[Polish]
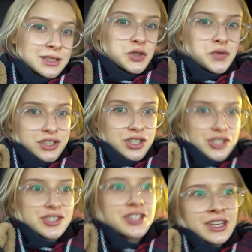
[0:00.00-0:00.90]
do
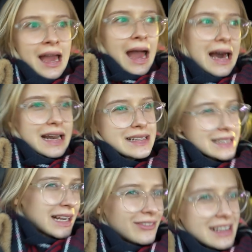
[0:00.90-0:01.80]
zwyciężczyni, ale
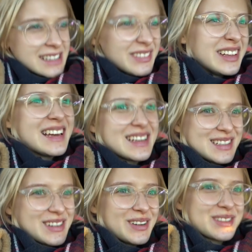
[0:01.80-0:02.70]
ciekawa jestem ile
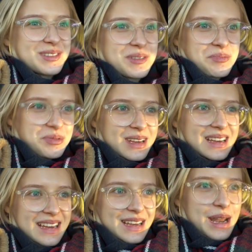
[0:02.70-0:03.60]
jeszcze osób
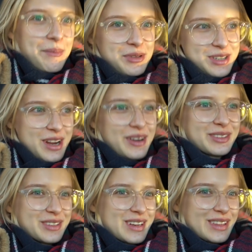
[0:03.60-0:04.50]
e, napisze o
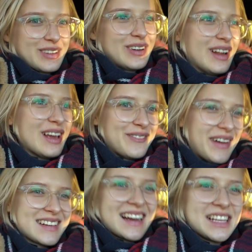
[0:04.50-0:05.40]
to, że to ich
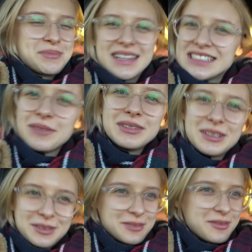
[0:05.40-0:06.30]
paczka. Specjalnie nie
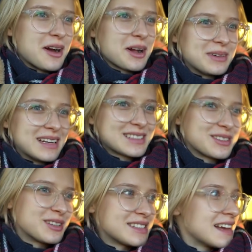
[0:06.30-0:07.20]
będę usuwała chyba na
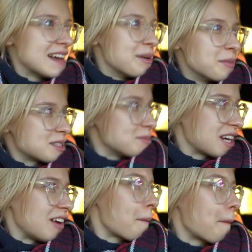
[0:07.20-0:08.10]
stories, bo jestem
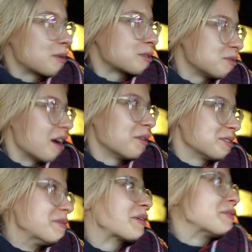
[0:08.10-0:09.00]
ciekawa po prostu jak
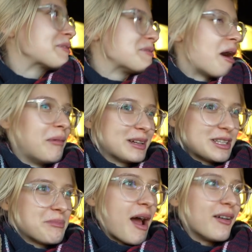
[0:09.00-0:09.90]
ludzie mogą kłamać,
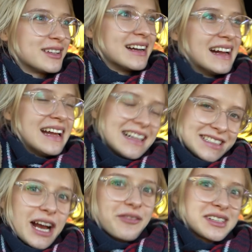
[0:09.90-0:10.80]
naprawdę.
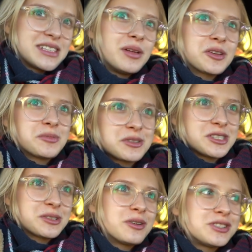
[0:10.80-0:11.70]
Ciekawa jestem ile osób jeszcze
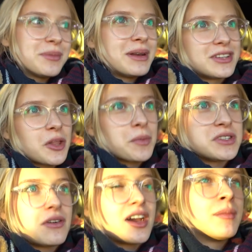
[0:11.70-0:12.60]
się zgłosi i będę sobie
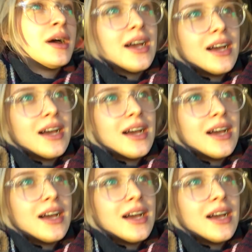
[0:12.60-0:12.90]
dopisywała im,